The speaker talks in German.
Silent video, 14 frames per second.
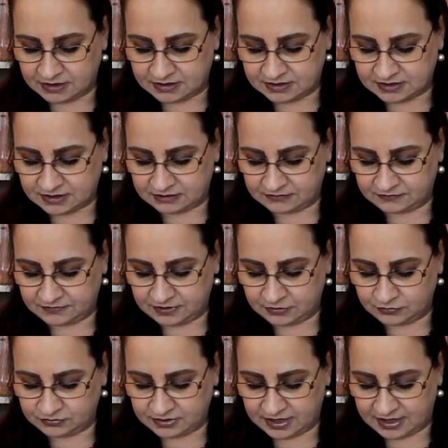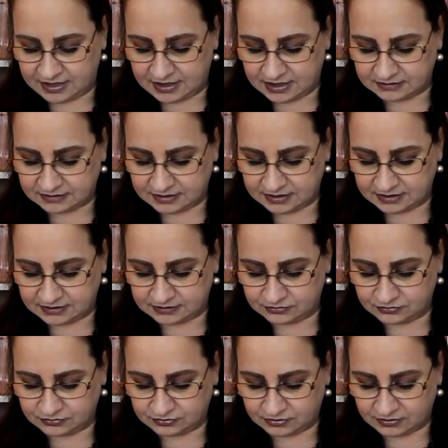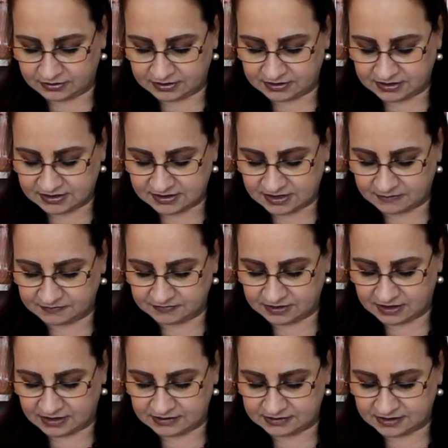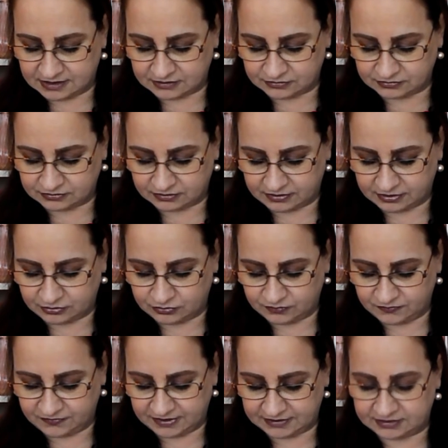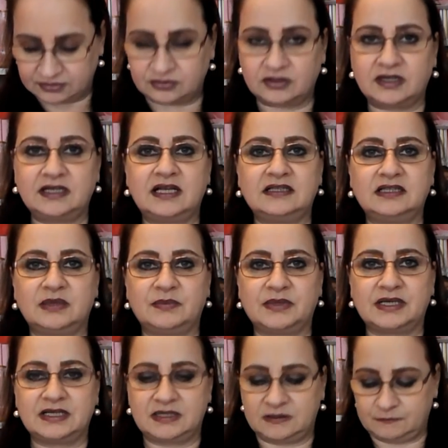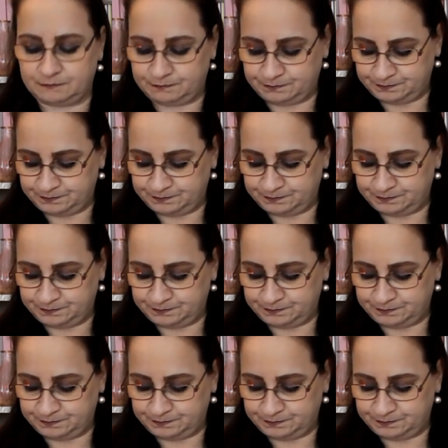Es kann viel Unheil anrichten und euren gesamten Alltag und euer Umfeld durcheinander bringen.